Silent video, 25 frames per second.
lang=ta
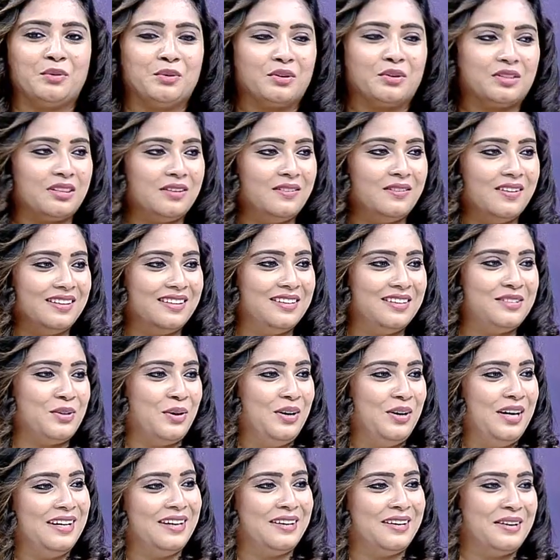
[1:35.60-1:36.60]
கொடுத்து வந்து
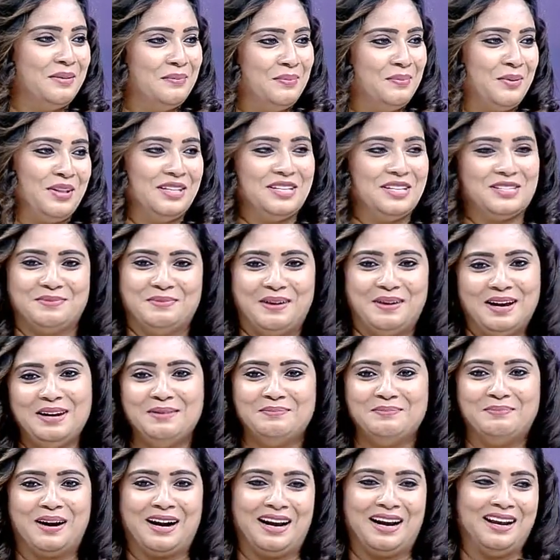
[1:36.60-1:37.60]
சொல்லிட்டாக்கு அப்புறம் அந்த ஸ்மைல்
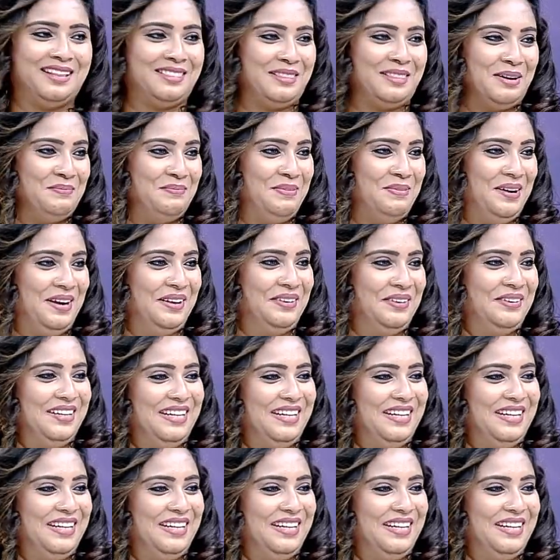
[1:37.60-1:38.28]
பண்ணலாம் தப்பாயிடும்